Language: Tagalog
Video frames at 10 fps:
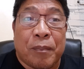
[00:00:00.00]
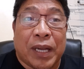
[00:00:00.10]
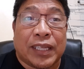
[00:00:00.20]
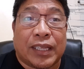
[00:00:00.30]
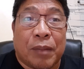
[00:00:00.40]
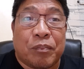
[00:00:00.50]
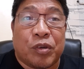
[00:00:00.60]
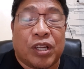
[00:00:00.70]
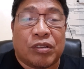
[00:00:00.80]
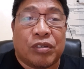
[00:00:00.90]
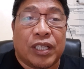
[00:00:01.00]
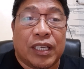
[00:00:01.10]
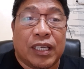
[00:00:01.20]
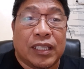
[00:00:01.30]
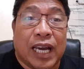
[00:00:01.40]
pagtatampo na to
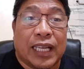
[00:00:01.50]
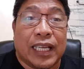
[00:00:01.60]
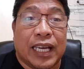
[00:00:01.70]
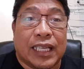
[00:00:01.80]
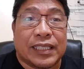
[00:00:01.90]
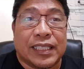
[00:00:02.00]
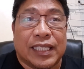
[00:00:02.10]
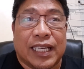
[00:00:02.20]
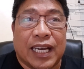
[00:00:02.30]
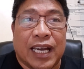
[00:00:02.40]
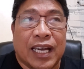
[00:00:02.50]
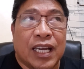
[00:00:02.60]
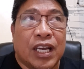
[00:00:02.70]
ni Danny Garcia